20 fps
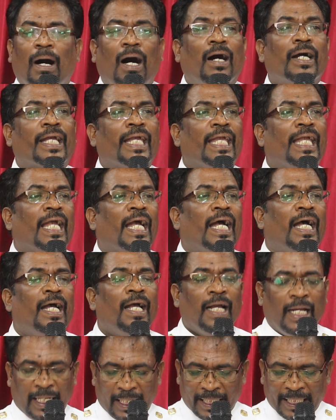ஆகிய
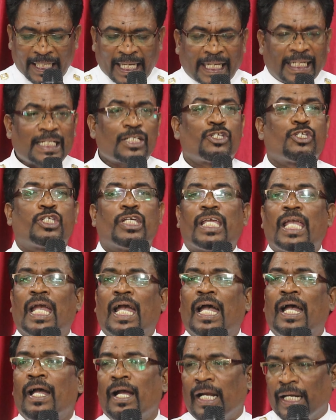இறைச்சிய
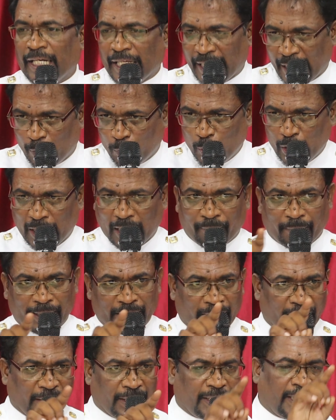நீங்க உண்ண
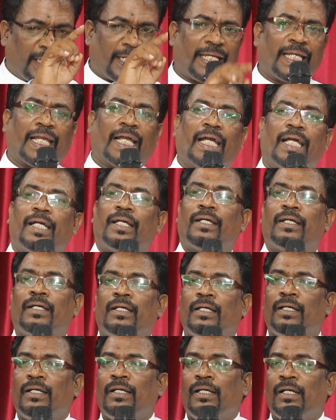வந்திருக்கிறீங்க
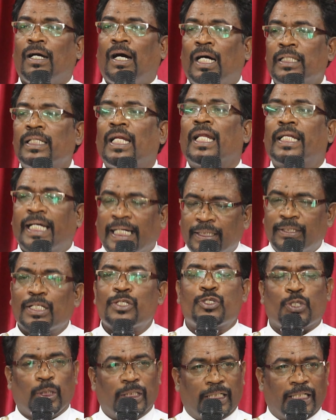அதனால்
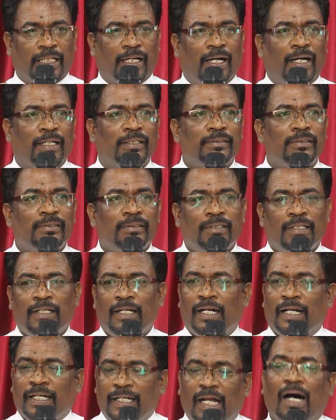கத்திர சொல்கிறான்
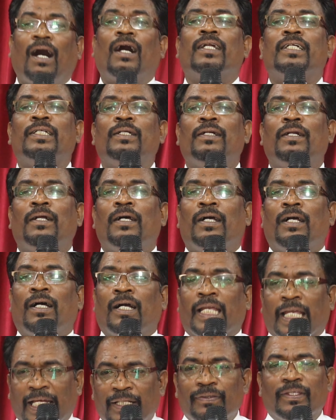நான்
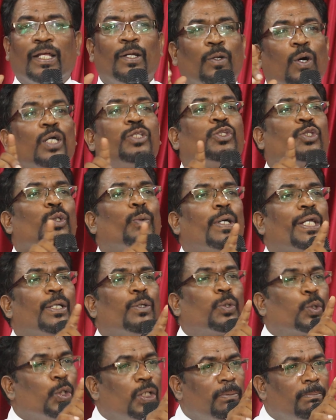இந்த
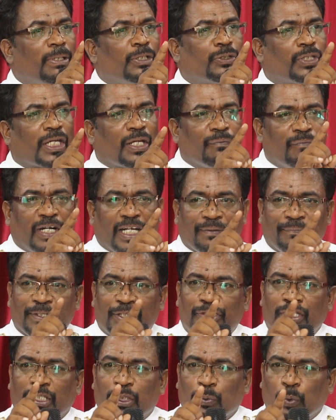லோத்துவையும் குடும்பத்தையும்
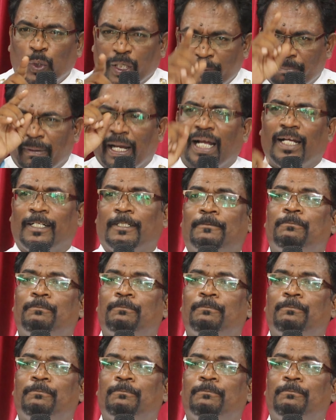விடுவித்தது உண்மை